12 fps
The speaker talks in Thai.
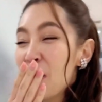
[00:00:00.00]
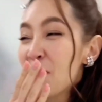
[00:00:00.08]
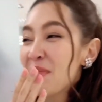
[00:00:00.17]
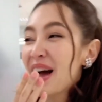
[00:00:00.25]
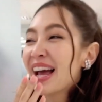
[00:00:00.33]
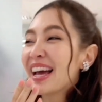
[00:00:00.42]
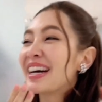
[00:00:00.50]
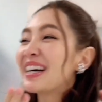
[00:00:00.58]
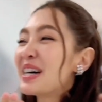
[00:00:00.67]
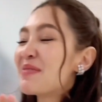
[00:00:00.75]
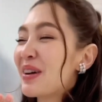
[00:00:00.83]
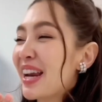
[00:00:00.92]
ไม่คื
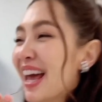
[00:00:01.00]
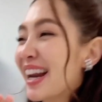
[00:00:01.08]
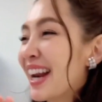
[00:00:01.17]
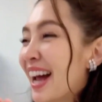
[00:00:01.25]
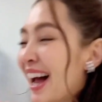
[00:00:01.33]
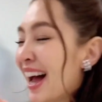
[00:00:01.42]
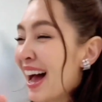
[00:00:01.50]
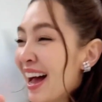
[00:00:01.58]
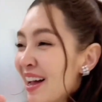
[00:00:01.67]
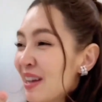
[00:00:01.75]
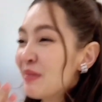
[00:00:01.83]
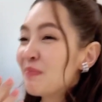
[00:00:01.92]
อประเด็นอะ
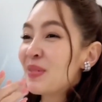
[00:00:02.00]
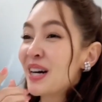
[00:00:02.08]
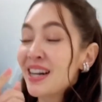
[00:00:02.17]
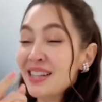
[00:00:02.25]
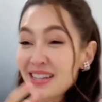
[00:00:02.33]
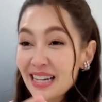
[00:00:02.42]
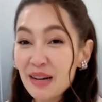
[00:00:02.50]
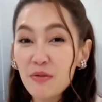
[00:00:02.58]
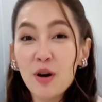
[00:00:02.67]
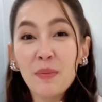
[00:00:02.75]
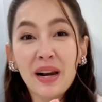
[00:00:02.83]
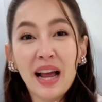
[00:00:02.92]
เพิ่งซื้อพ
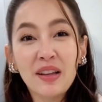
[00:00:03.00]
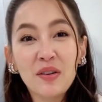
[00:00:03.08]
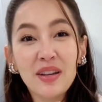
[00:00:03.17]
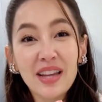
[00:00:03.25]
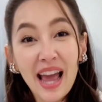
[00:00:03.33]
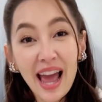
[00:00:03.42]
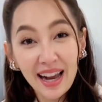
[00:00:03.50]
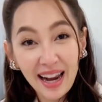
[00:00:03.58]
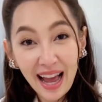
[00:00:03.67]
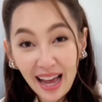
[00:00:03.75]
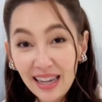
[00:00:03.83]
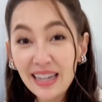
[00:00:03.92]
วงมาลัยตรงแยก
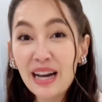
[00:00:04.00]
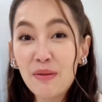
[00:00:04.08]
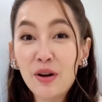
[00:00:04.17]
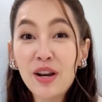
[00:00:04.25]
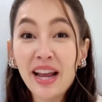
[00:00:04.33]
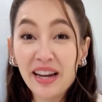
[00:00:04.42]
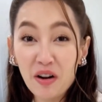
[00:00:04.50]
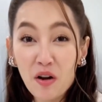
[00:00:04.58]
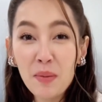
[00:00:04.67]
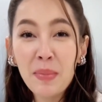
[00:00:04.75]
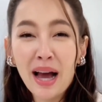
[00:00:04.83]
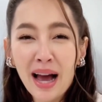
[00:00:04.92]
ท่าเรือเพราะเด็กน้อย
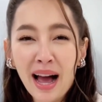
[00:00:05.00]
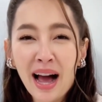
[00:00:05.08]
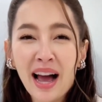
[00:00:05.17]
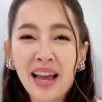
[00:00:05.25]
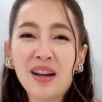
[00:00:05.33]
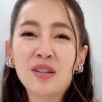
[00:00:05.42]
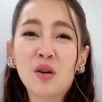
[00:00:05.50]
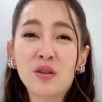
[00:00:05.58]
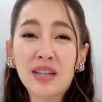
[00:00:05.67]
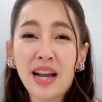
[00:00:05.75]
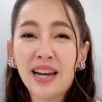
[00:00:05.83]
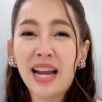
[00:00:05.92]
มาขาย แล้วสง
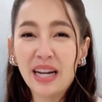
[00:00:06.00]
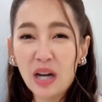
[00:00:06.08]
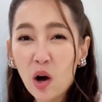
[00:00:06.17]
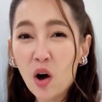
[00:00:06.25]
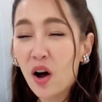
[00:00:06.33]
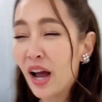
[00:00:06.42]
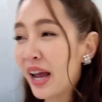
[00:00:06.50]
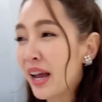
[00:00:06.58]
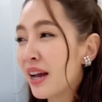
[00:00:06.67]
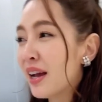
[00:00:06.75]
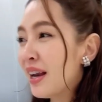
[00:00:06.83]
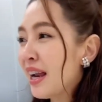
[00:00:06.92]
สารเด็กน้อย
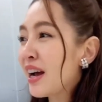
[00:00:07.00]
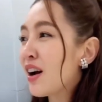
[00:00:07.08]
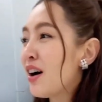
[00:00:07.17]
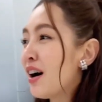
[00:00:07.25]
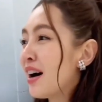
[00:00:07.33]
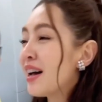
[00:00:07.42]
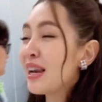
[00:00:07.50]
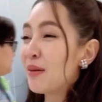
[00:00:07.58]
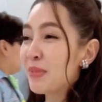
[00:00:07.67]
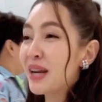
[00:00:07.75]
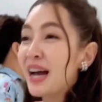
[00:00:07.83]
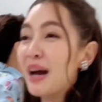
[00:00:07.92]
รา
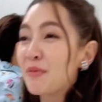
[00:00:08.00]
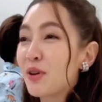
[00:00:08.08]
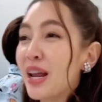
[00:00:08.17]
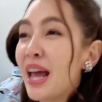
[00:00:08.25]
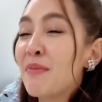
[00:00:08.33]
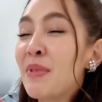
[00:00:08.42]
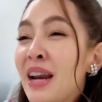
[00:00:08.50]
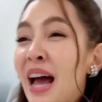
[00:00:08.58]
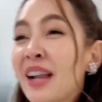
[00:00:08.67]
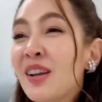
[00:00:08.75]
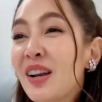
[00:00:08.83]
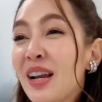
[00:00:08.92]
ไม่ได้ขับรถเองมานา
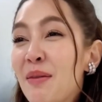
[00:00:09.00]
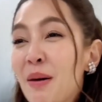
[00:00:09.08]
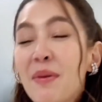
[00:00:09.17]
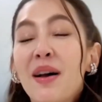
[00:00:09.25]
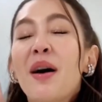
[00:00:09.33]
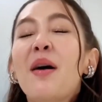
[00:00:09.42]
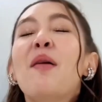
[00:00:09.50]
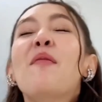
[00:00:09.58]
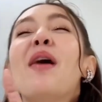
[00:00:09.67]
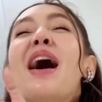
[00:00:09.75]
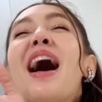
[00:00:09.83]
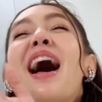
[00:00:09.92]
นก็เลยแบบโอ้
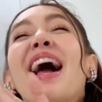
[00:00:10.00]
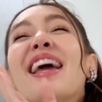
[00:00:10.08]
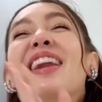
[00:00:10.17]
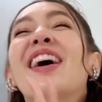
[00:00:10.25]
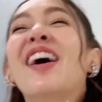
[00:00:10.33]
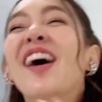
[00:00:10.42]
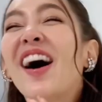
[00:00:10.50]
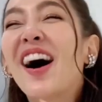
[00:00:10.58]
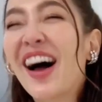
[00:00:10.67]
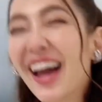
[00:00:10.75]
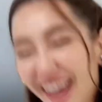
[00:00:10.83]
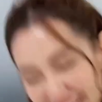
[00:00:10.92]
วายหน่ย